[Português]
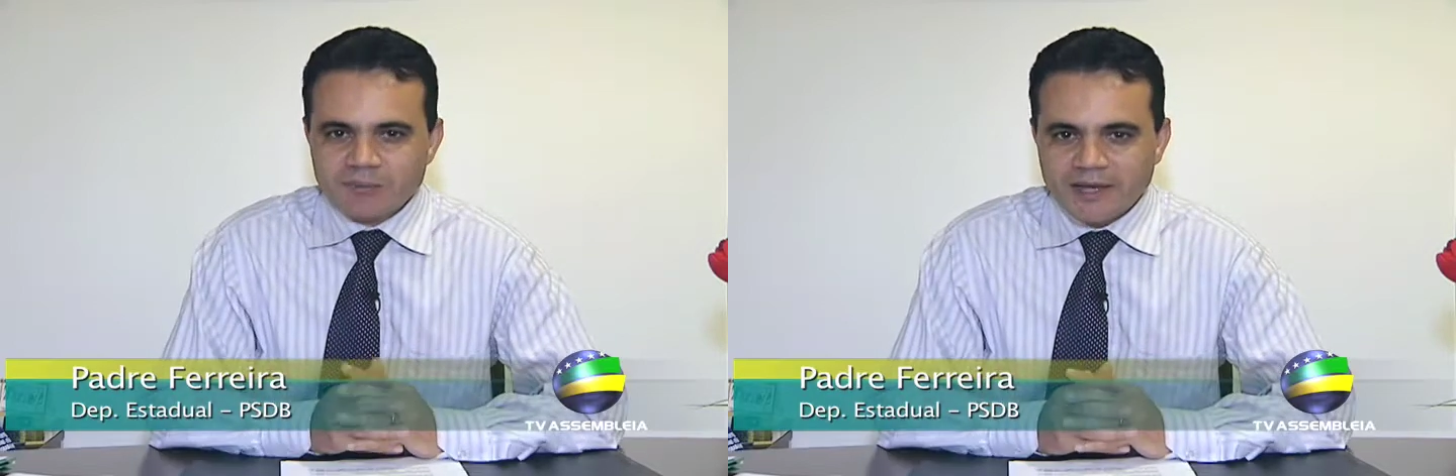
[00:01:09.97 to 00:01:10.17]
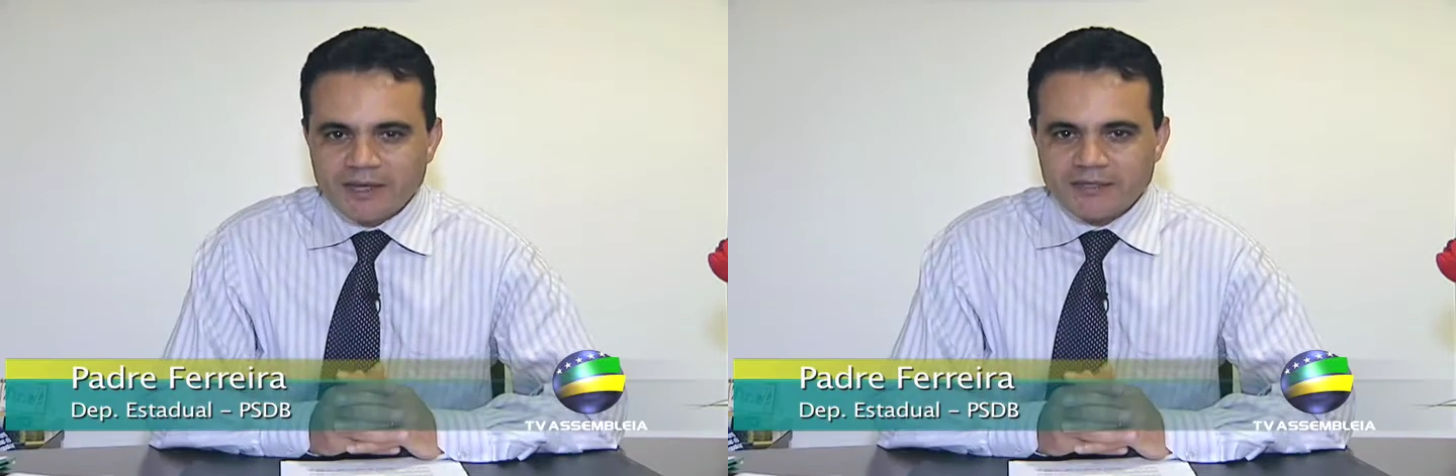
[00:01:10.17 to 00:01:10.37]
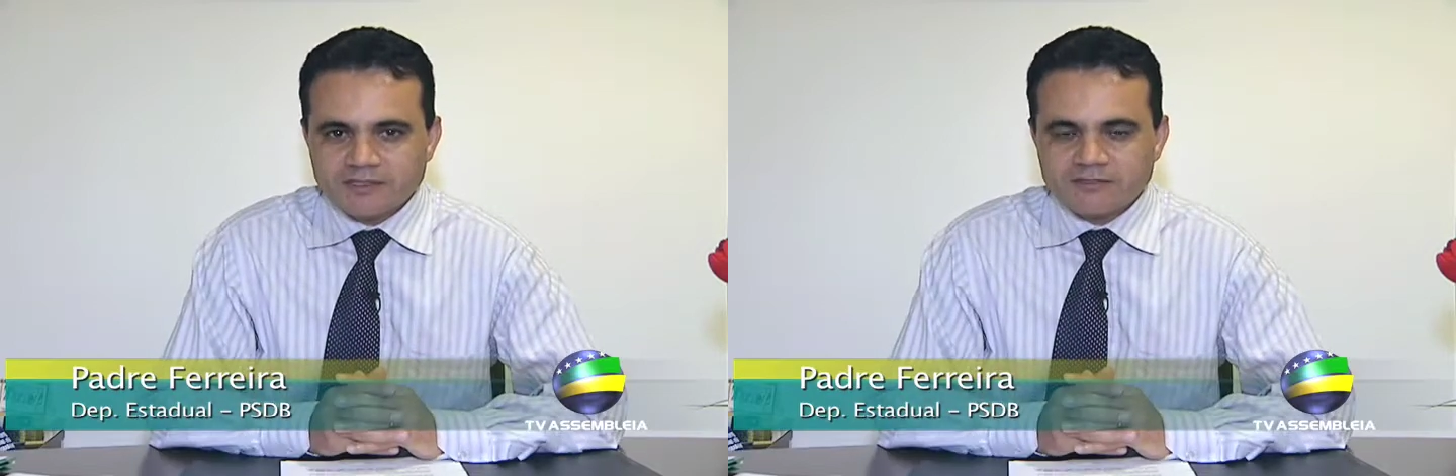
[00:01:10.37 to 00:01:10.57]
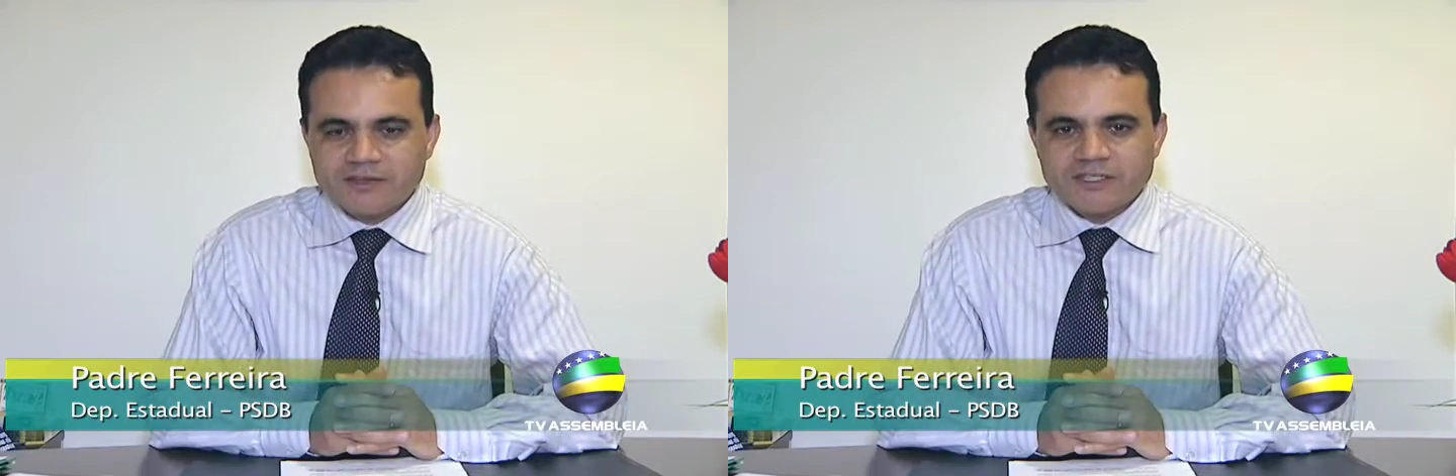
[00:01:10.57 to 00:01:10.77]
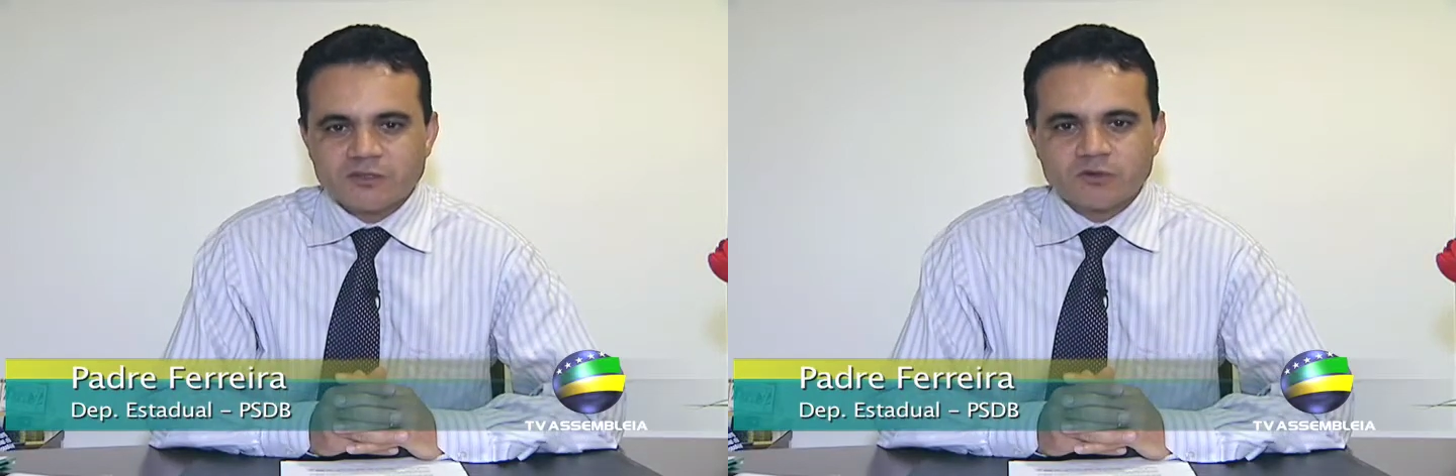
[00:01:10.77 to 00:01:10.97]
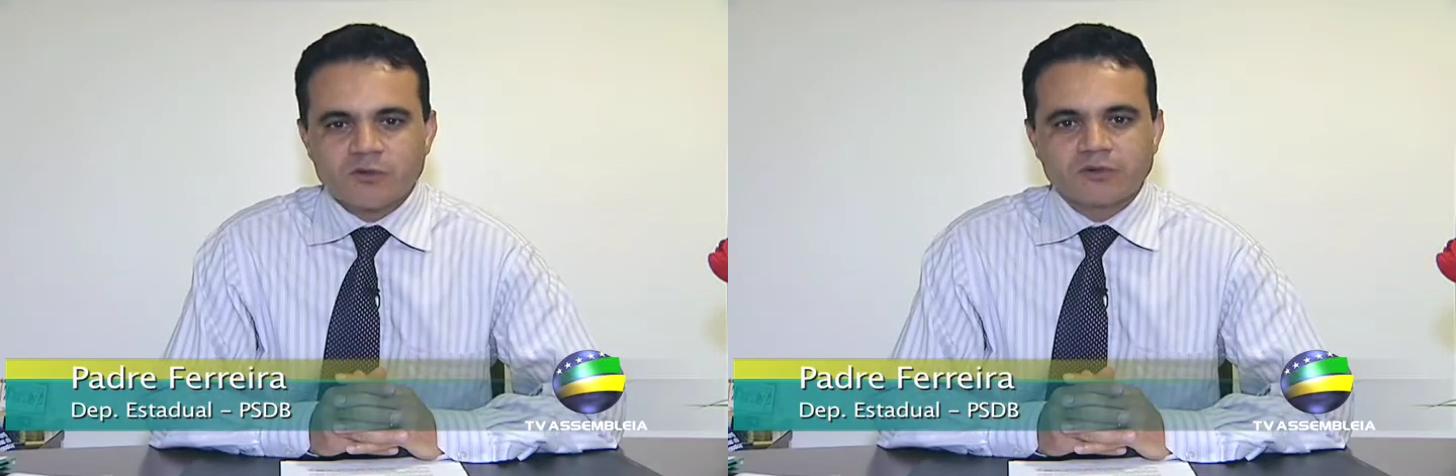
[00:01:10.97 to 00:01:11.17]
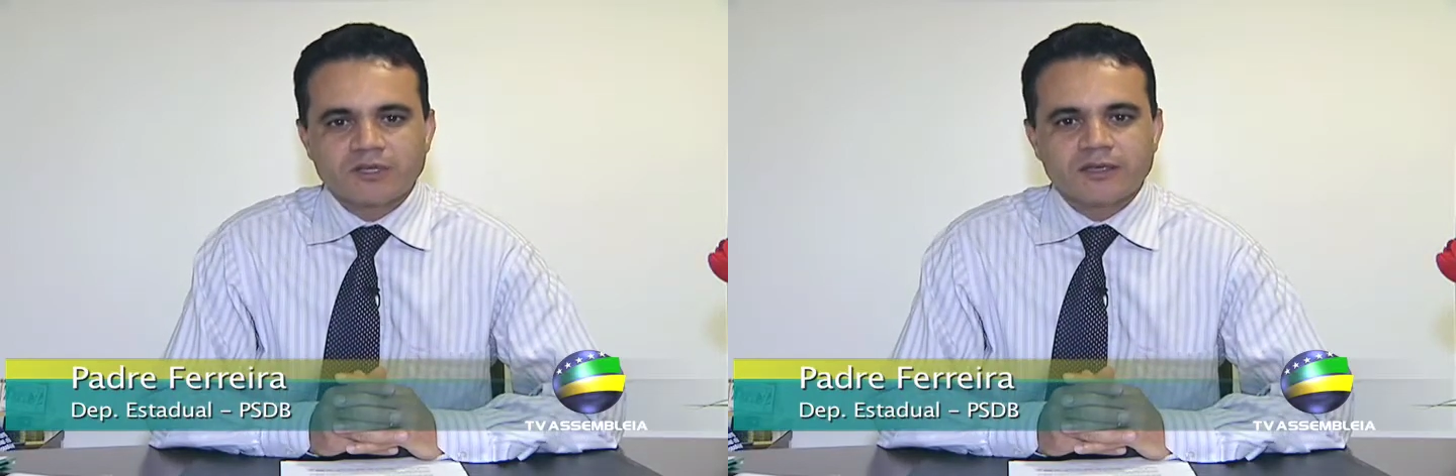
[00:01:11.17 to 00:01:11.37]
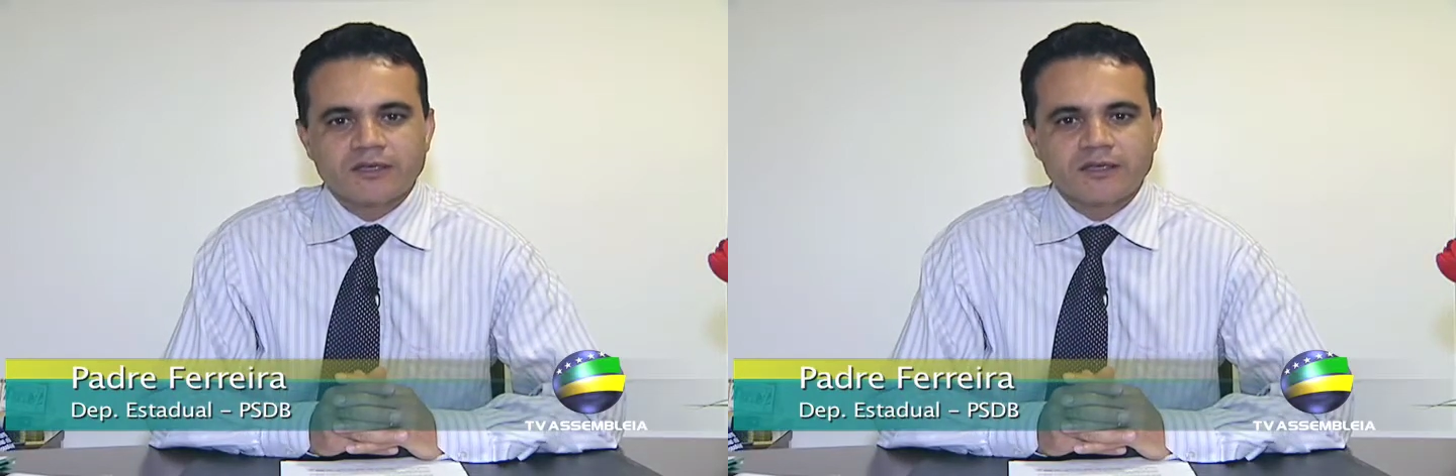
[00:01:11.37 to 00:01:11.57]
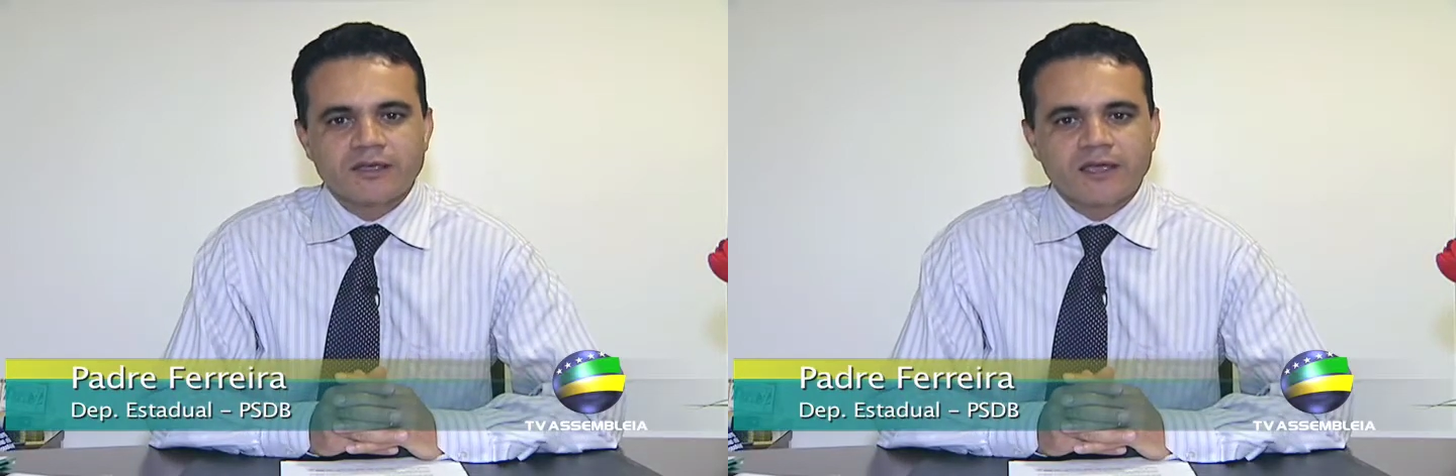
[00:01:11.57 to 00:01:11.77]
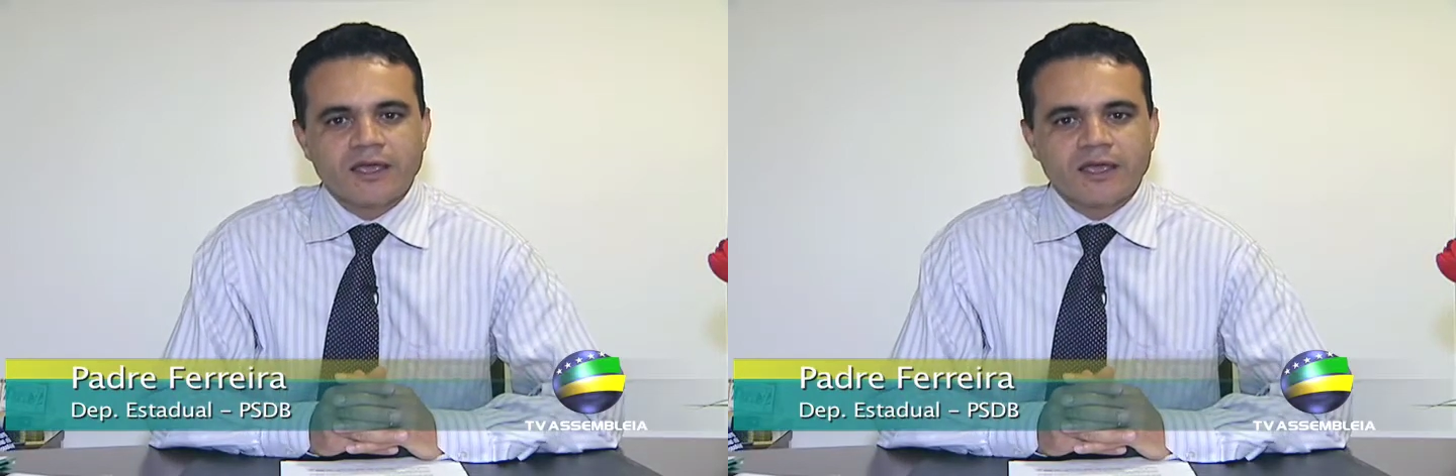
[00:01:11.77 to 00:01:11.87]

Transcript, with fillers: mais, fazendo com que